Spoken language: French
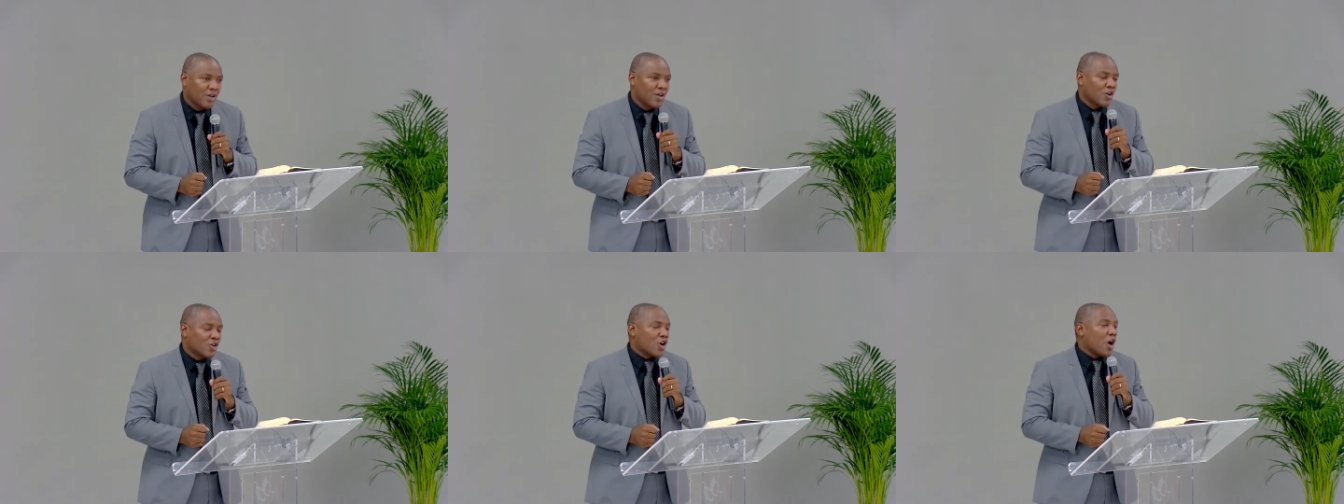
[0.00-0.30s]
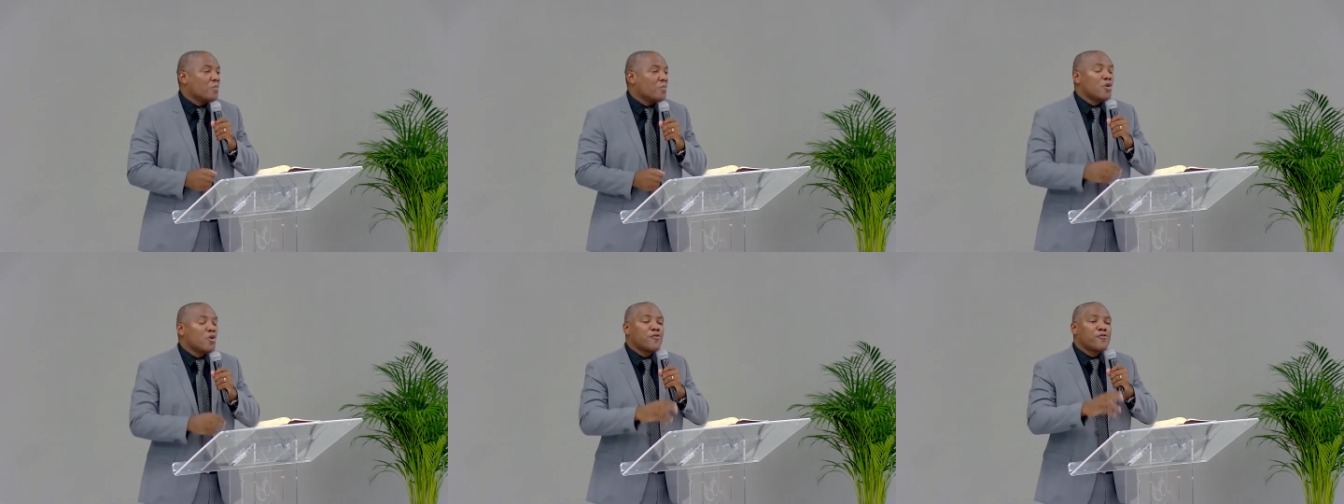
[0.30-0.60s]

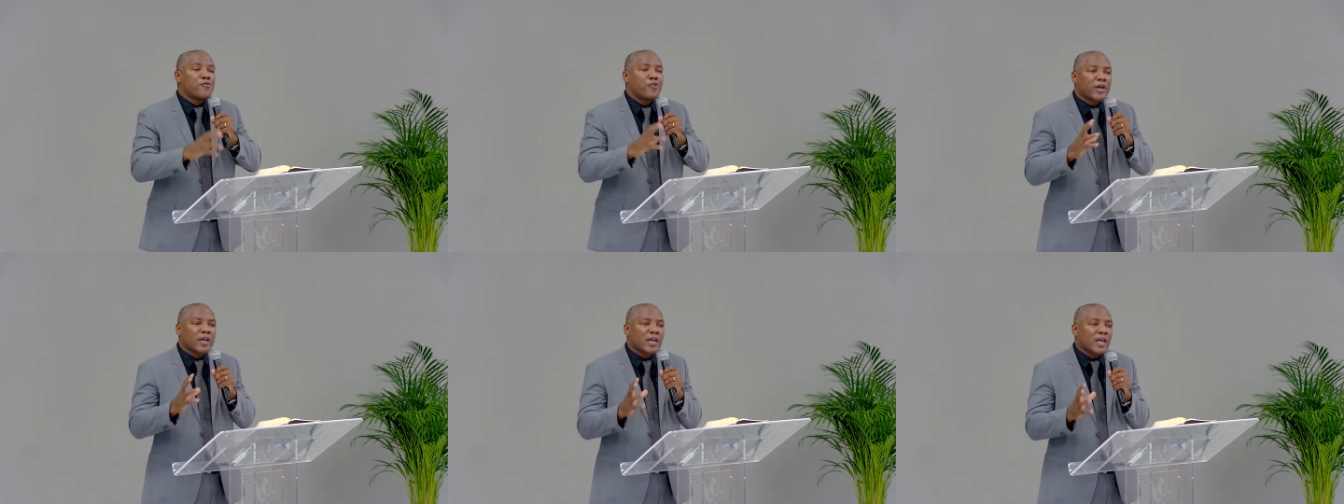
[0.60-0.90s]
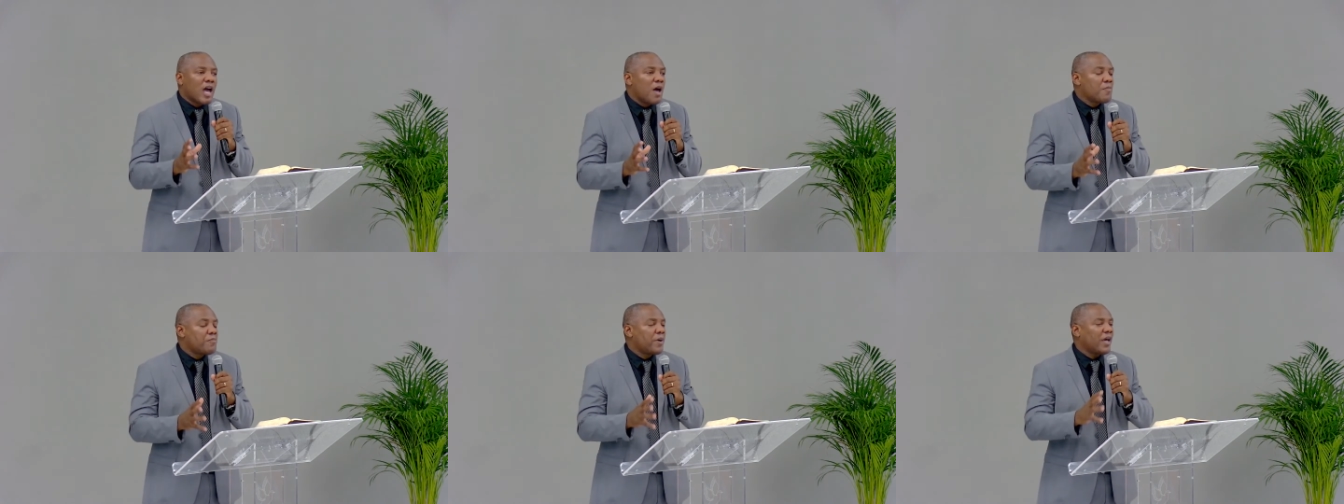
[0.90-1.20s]
comme le ferait
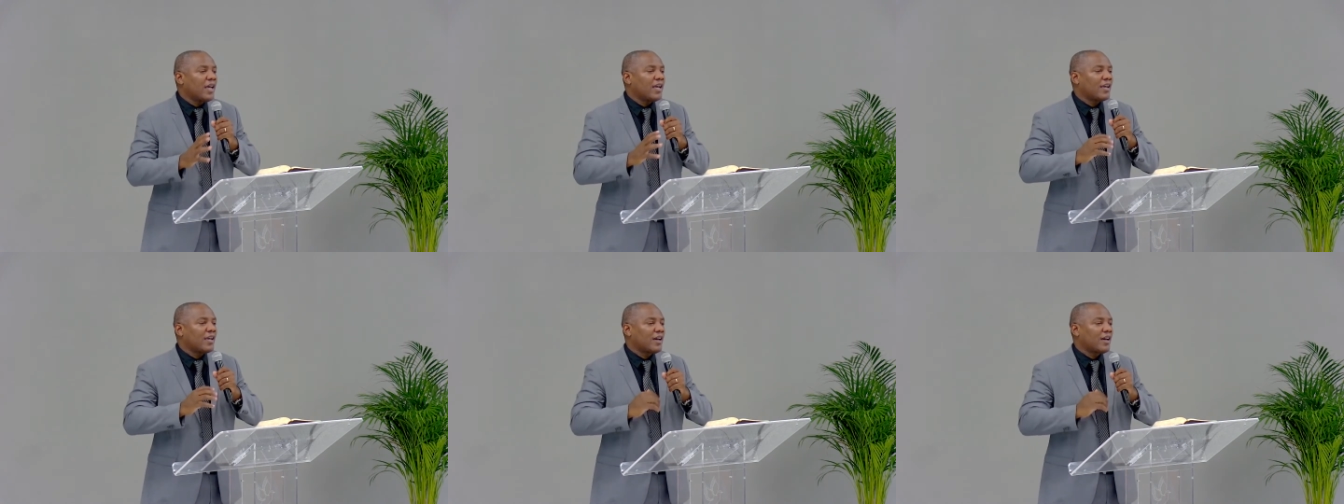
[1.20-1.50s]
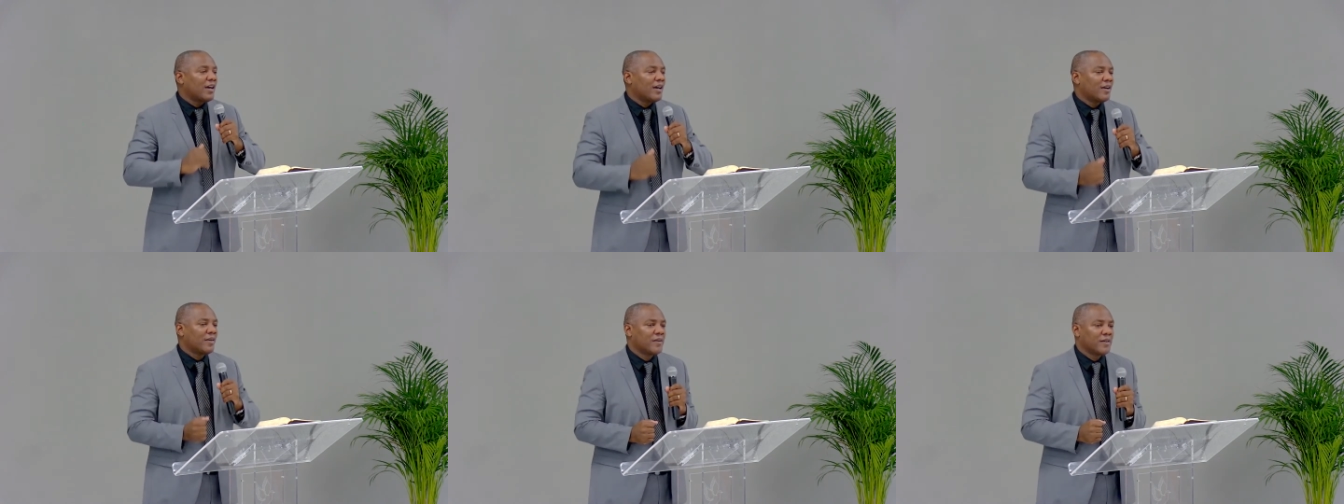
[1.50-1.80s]
un
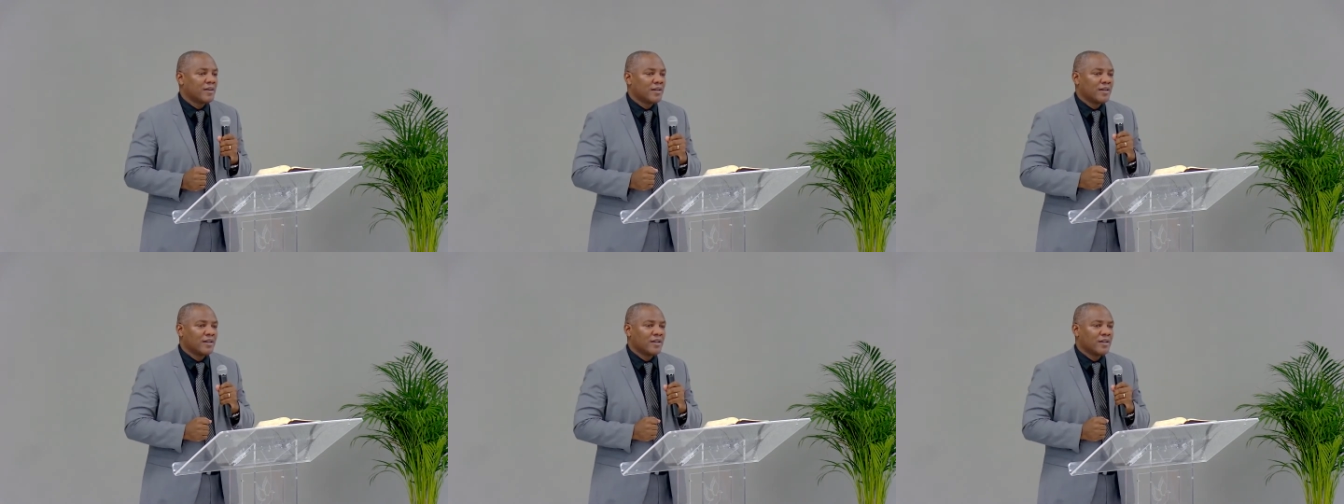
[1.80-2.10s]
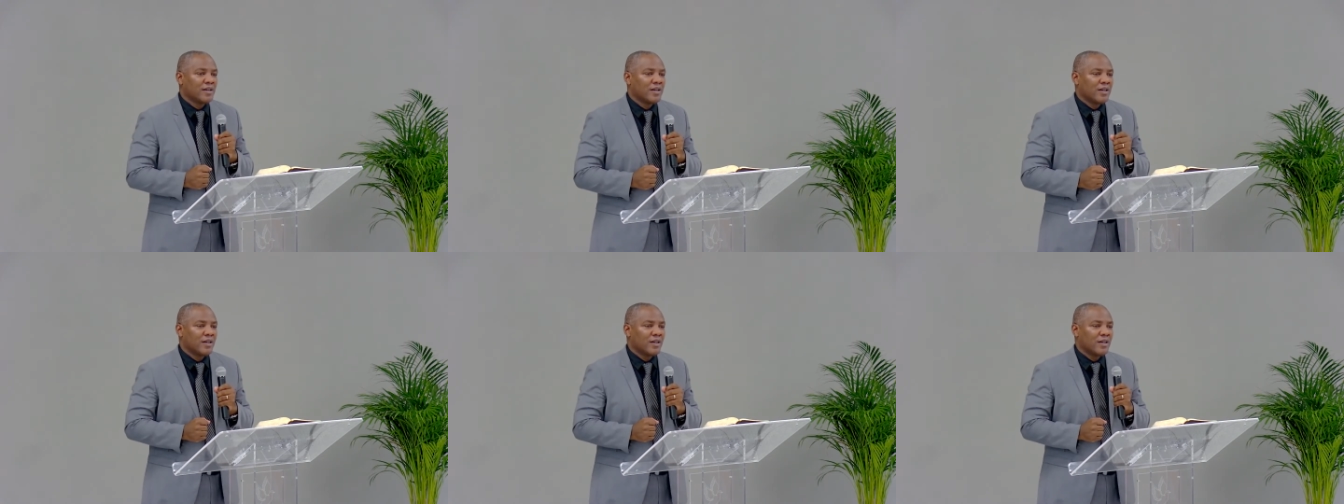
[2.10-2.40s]
père
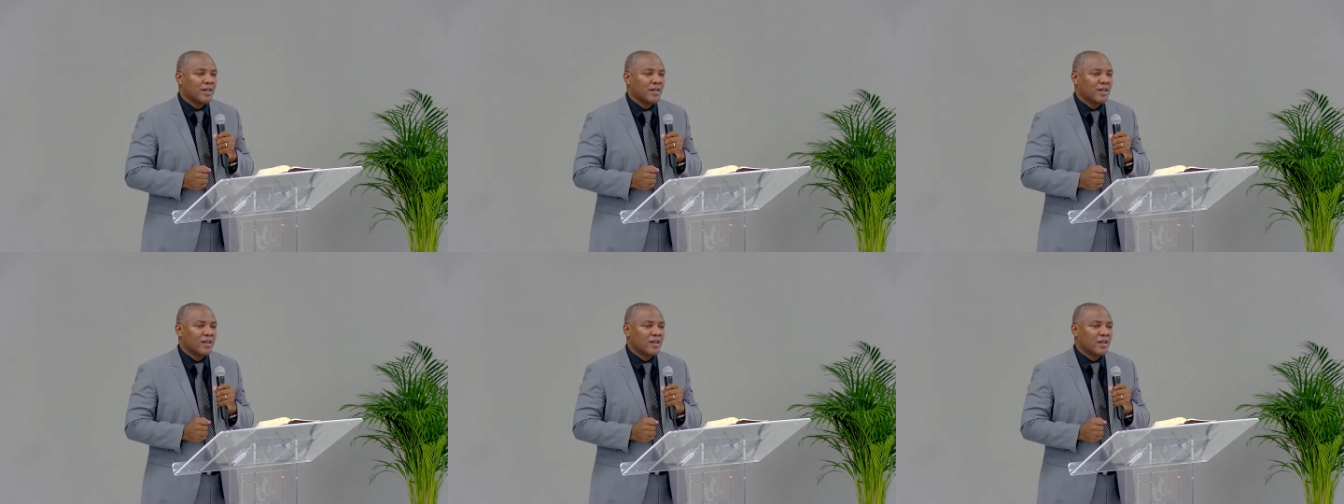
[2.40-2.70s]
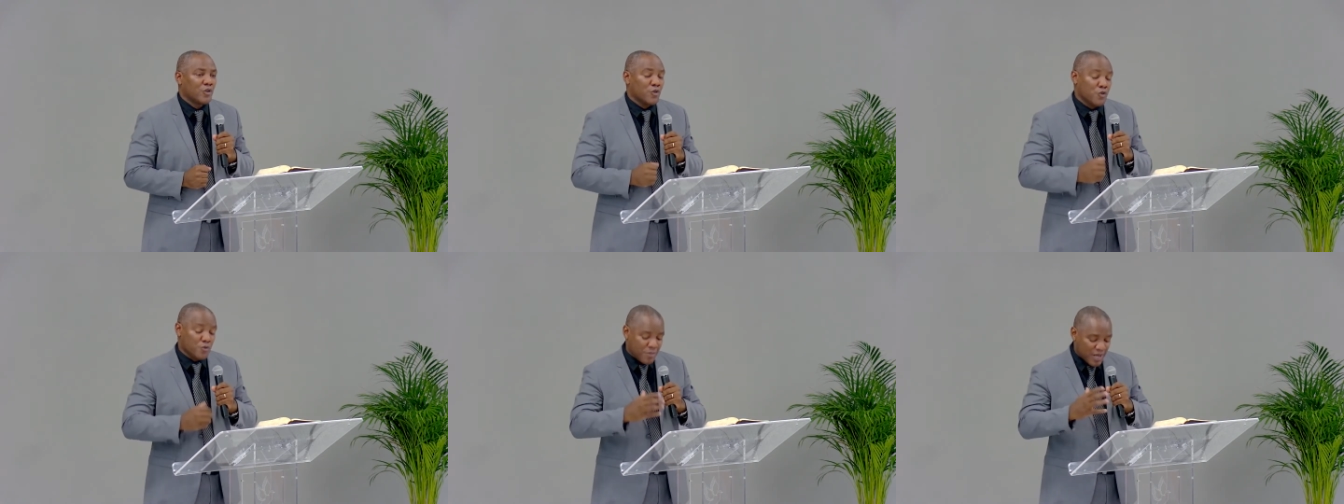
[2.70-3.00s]

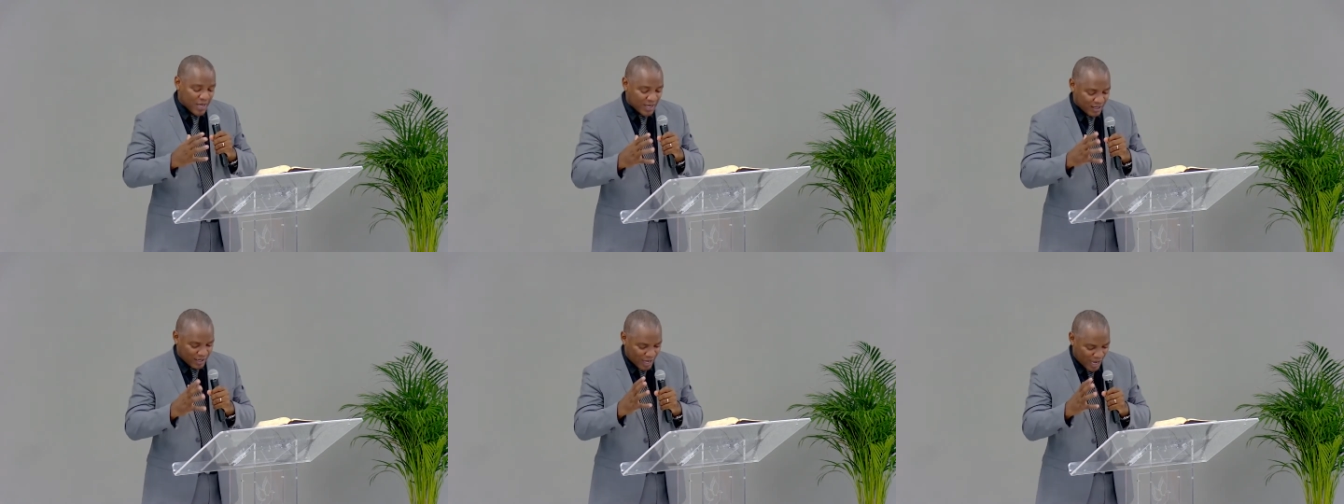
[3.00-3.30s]
ou une mère